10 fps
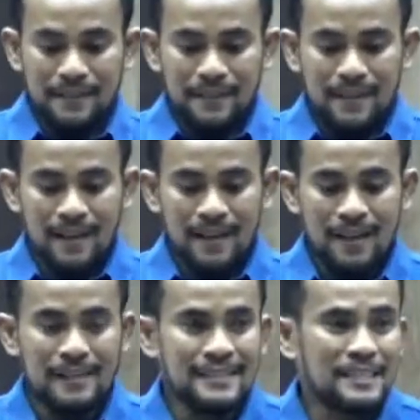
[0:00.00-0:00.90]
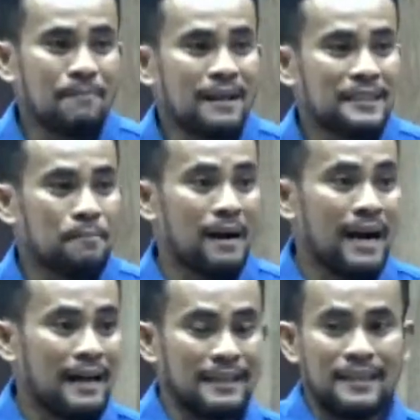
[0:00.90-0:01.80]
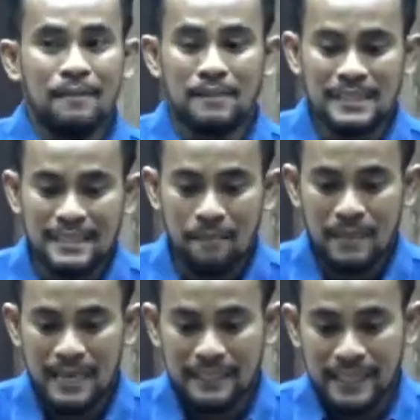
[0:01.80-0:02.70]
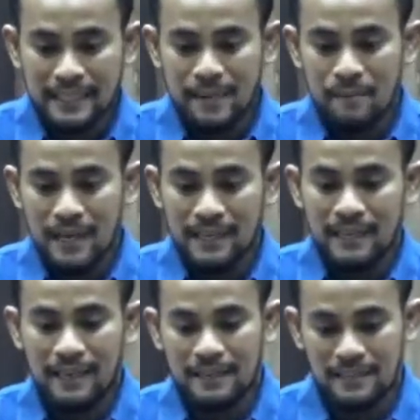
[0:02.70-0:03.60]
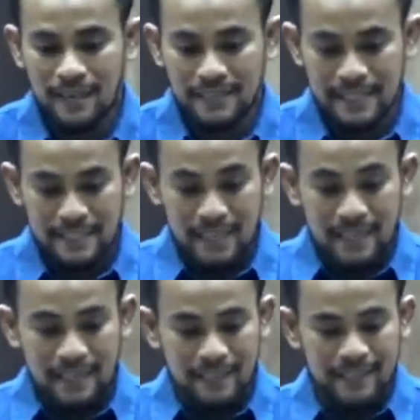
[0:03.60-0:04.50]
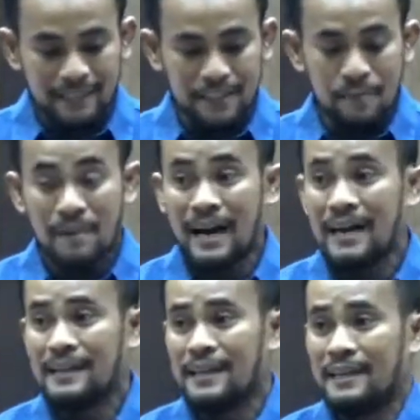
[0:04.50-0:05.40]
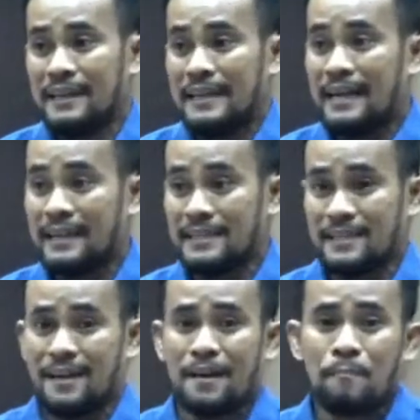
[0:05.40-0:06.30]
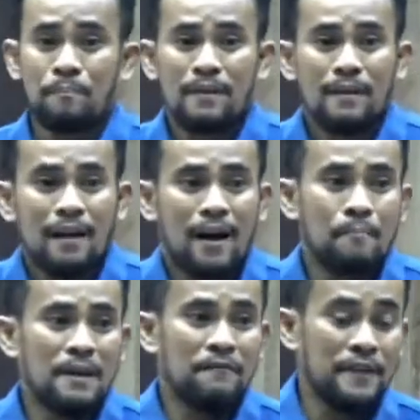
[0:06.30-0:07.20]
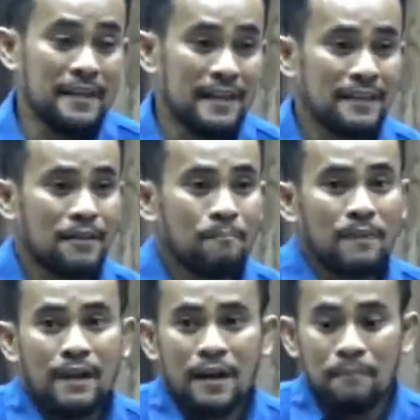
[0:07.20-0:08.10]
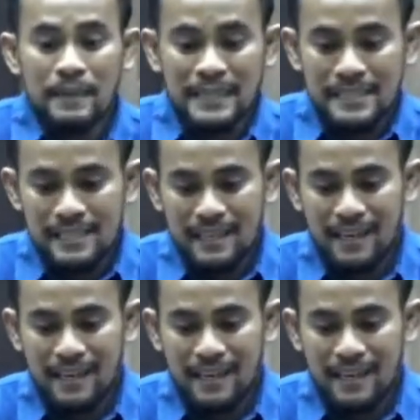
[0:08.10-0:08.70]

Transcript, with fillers: Uh, isa sa mga digmaan na masasabi natin na mahalaga sa kasaysayan ay ang digmaan na nangyari sa uh, Milvian uh, Bridge.